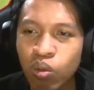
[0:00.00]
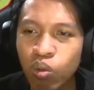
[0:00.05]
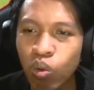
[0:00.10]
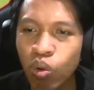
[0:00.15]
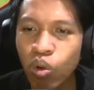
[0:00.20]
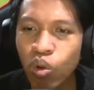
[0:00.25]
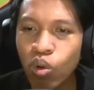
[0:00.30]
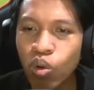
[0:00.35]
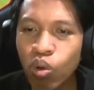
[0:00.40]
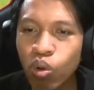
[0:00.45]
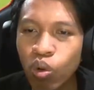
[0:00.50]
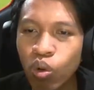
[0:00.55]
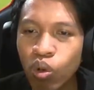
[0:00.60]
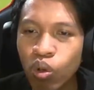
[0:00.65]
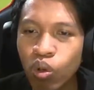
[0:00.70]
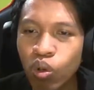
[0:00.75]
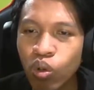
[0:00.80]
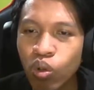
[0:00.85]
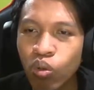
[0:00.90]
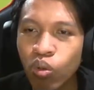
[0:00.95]
Uh
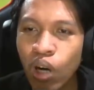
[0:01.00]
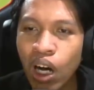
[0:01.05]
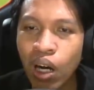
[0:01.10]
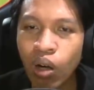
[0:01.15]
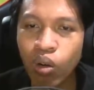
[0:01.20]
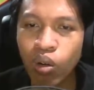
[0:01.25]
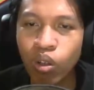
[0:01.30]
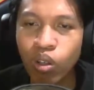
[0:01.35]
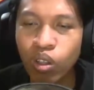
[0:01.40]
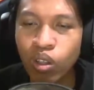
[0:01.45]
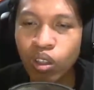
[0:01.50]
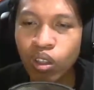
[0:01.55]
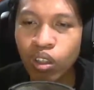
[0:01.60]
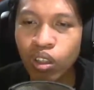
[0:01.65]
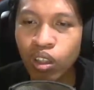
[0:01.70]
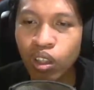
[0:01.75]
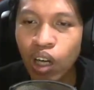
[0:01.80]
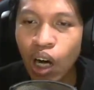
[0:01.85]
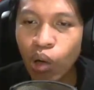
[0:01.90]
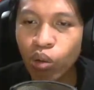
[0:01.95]
Wow
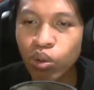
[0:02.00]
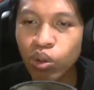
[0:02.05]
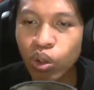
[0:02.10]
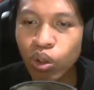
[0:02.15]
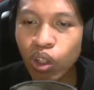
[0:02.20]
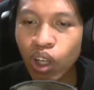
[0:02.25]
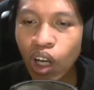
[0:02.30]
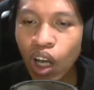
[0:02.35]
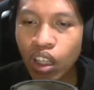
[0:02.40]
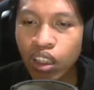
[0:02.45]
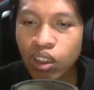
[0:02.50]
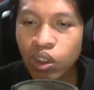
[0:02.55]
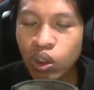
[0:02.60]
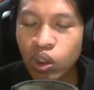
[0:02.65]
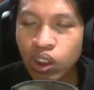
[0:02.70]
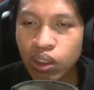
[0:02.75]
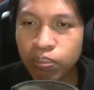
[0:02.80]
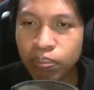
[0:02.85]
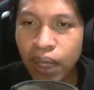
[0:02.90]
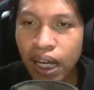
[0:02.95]
Auto lock
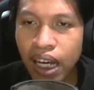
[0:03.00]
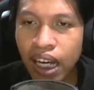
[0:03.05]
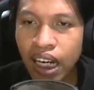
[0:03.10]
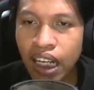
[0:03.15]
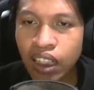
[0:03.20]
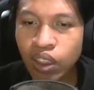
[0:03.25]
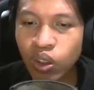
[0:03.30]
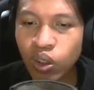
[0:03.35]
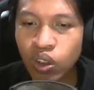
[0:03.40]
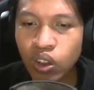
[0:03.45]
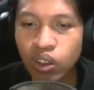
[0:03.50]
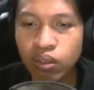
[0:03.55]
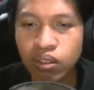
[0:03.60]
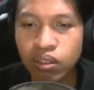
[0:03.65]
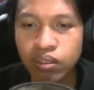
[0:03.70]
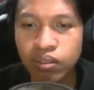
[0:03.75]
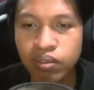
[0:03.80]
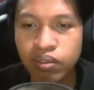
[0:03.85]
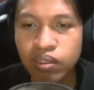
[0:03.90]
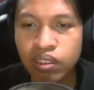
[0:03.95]
itu parah itu
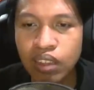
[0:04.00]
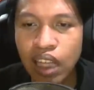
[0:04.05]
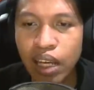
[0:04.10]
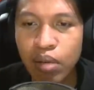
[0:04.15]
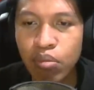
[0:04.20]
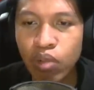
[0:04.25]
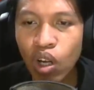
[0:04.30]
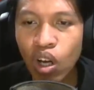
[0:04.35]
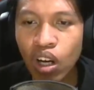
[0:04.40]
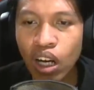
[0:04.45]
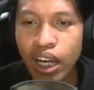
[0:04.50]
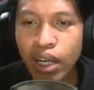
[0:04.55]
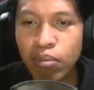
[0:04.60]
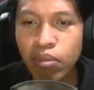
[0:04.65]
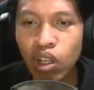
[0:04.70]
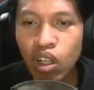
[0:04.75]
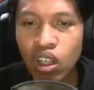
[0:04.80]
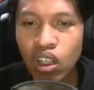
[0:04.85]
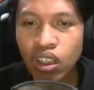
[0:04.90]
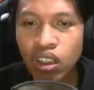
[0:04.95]
aim lock aim lock